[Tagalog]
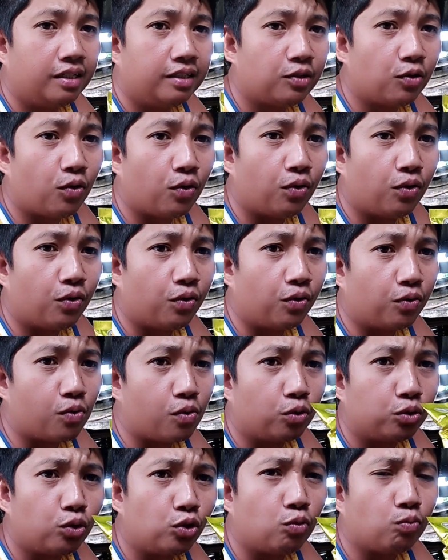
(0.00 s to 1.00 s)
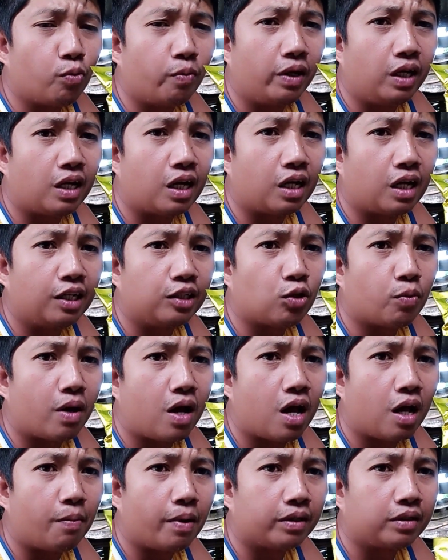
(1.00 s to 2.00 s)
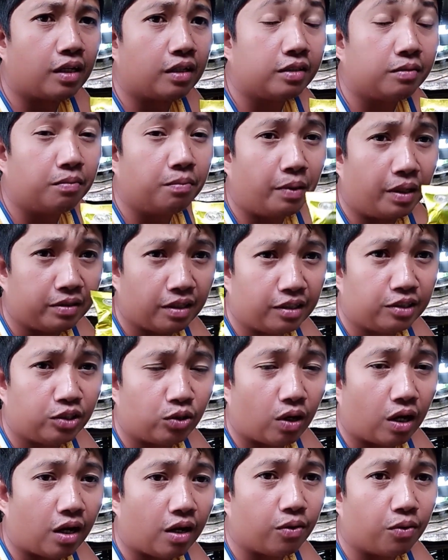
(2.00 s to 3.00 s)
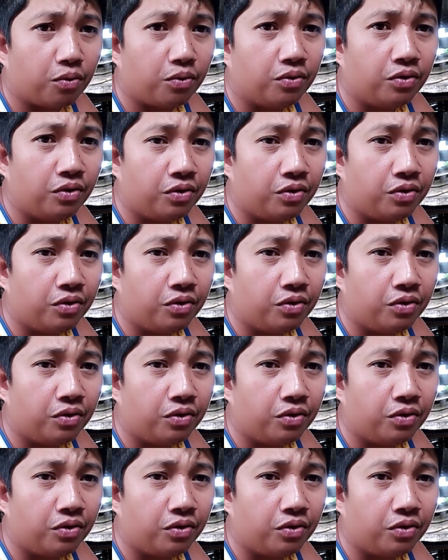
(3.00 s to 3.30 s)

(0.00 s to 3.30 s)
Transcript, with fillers: So, kung gusto nyo bumili ng ganito mga kapakir, message nyo lang ako.